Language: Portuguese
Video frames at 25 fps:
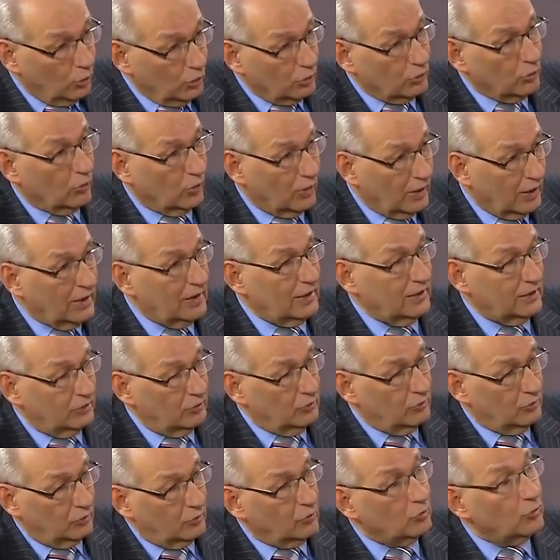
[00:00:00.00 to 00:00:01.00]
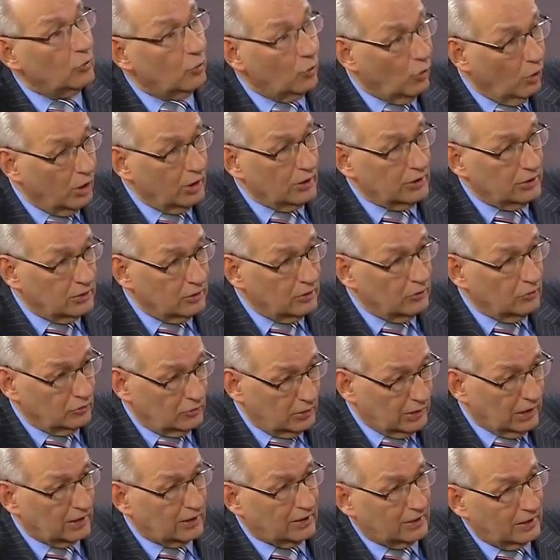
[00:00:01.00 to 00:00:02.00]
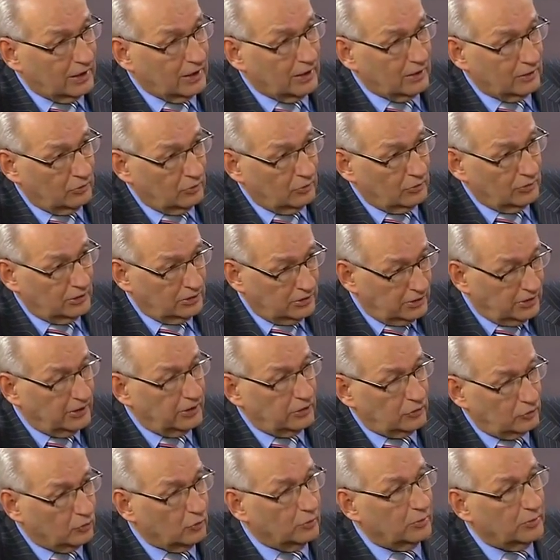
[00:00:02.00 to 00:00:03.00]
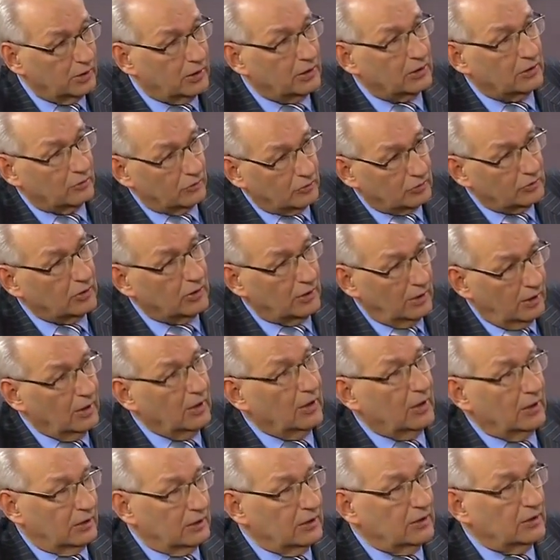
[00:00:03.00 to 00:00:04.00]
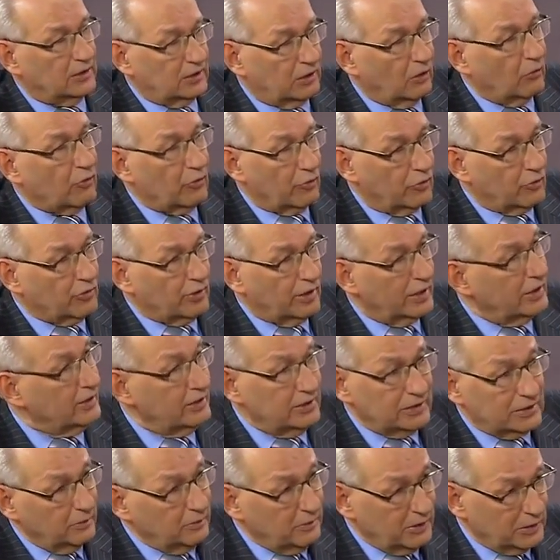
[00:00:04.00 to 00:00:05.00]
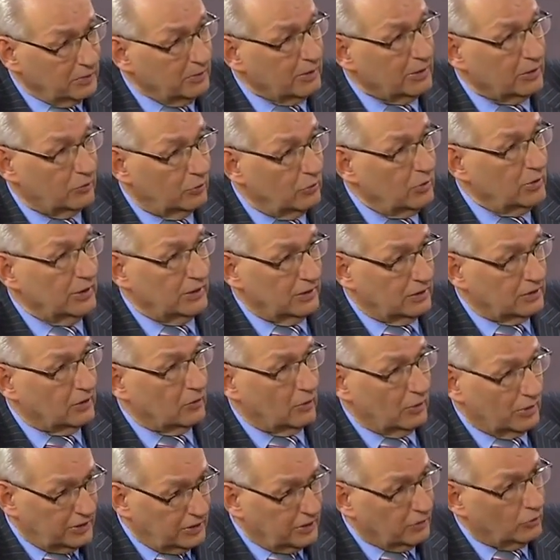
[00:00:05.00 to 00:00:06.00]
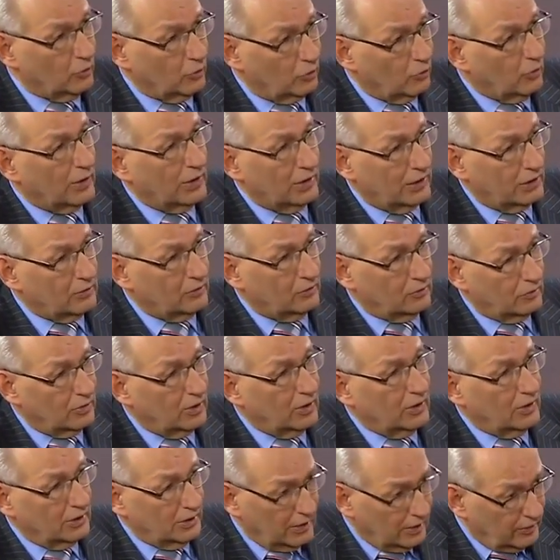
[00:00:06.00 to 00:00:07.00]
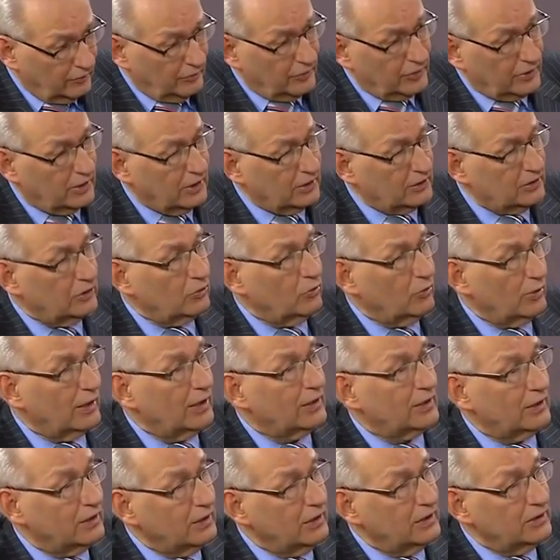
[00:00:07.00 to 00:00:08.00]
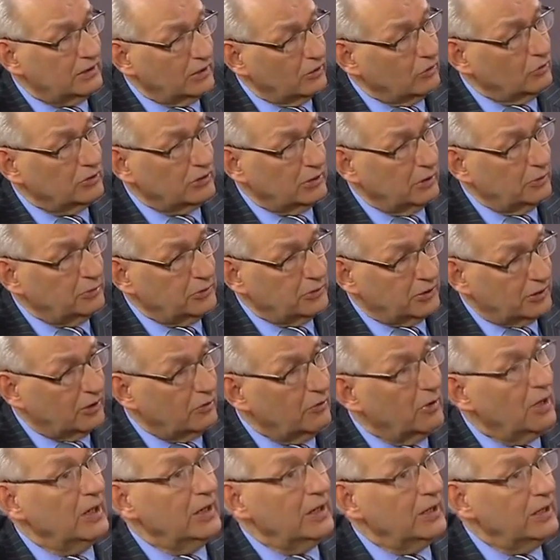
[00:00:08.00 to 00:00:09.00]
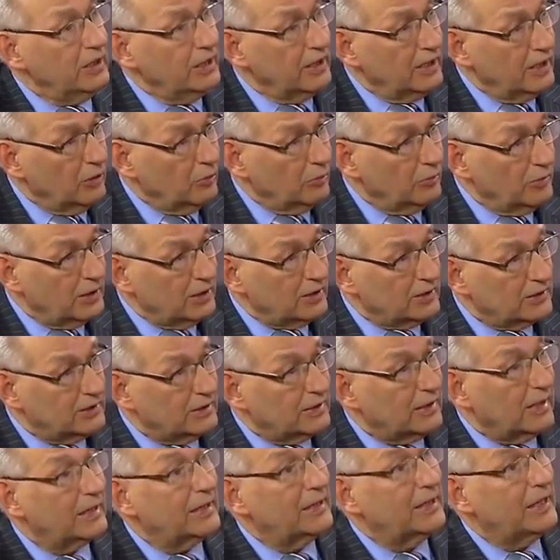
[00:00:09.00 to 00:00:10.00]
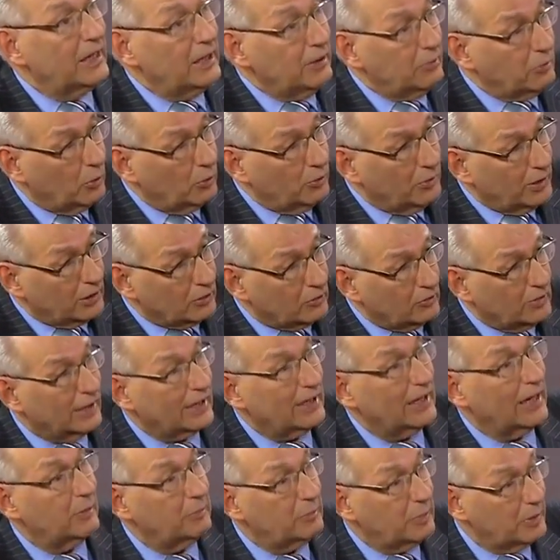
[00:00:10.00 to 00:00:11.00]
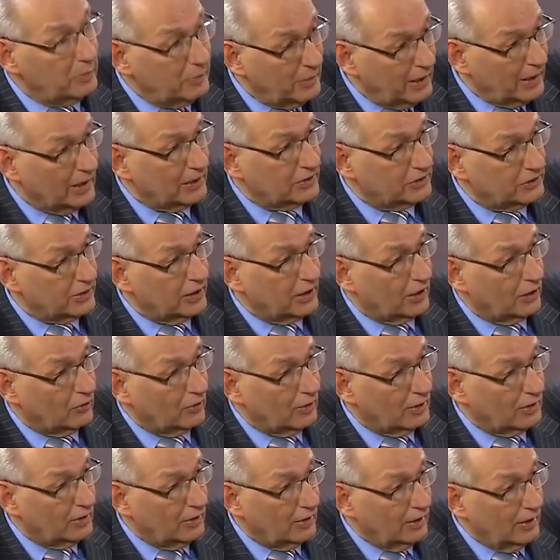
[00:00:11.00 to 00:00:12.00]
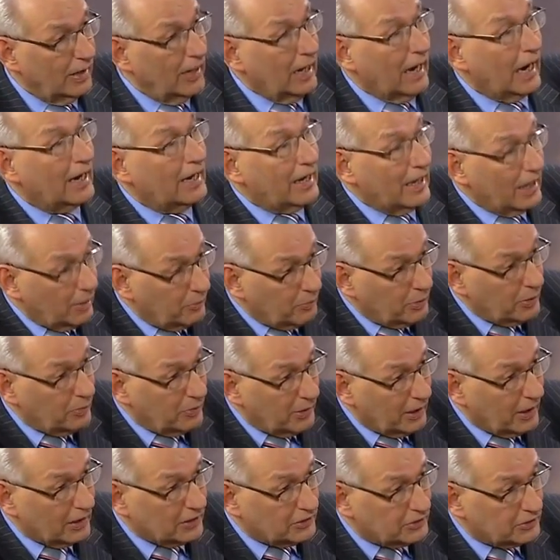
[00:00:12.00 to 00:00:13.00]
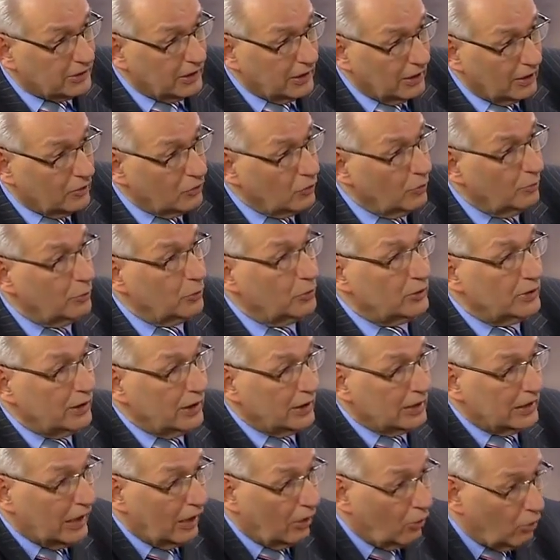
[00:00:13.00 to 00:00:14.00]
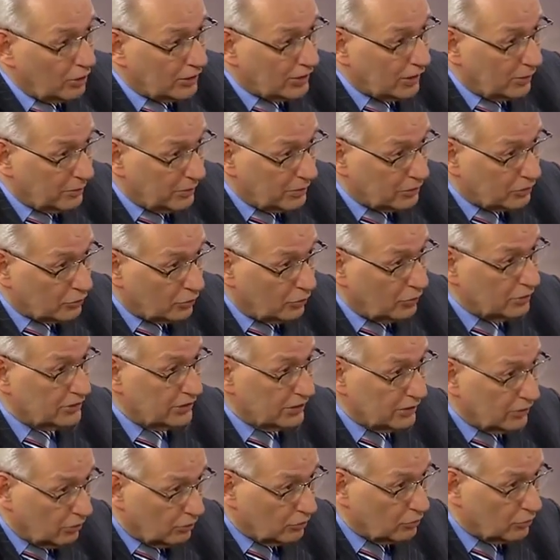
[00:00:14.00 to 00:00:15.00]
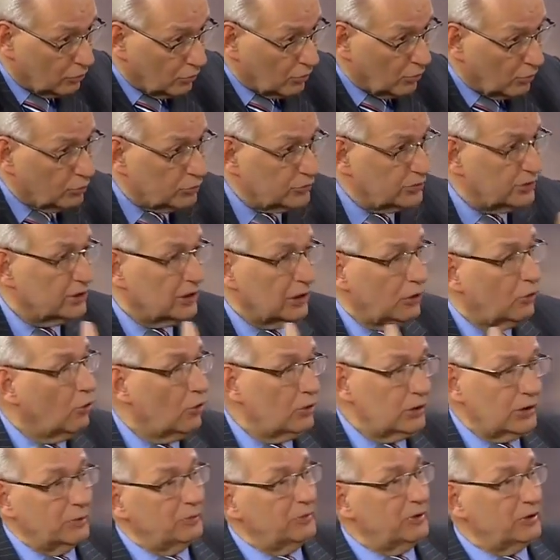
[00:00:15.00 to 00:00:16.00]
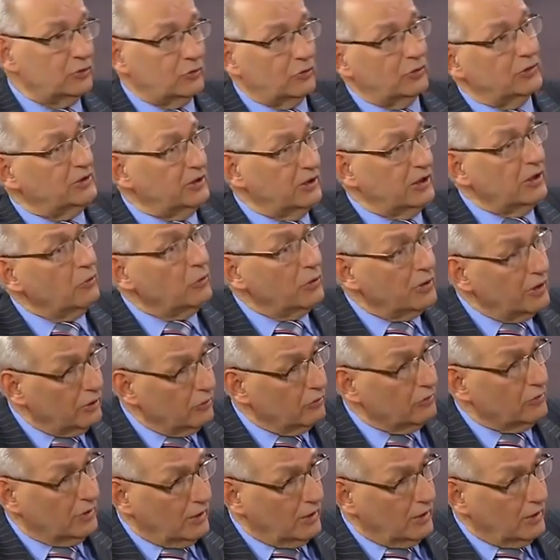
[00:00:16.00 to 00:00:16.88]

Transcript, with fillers: Por outro lado, o Código, o Tratado de Direitos Humanos de São José, diz a mesma coisa, no artigo 4 que a vida é segurada desde a concepção e realmente, naquele momento, naquela primeira célula, aquela primeira célula não poderia dar a outra pessoa senão o tronco, senão outra pessoa senão